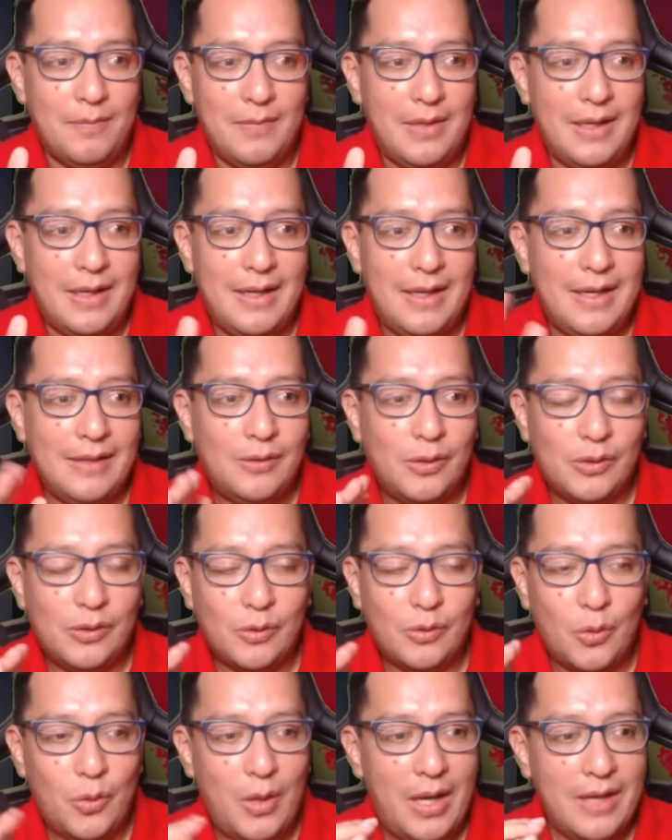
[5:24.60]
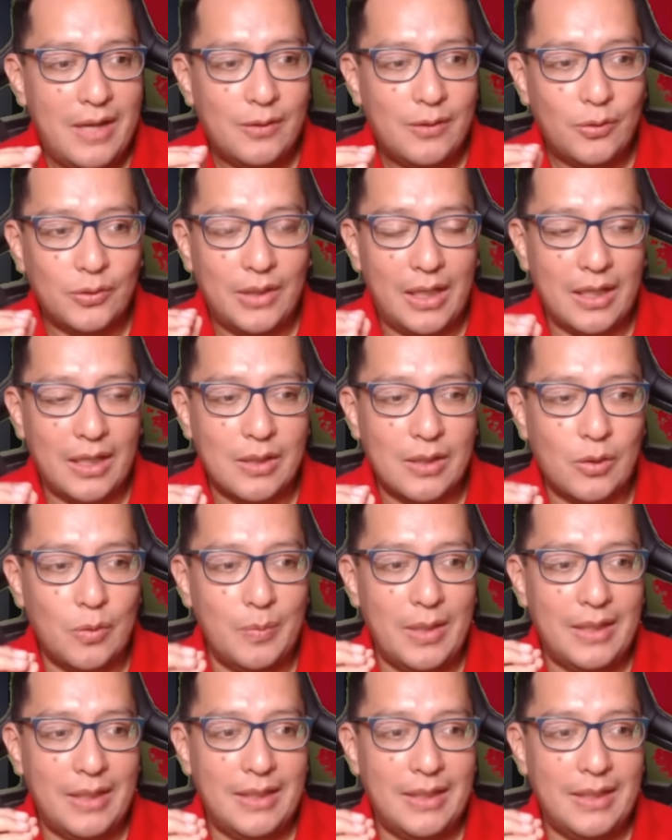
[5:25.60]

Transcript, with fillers: E, eso es todo, a eso se resume.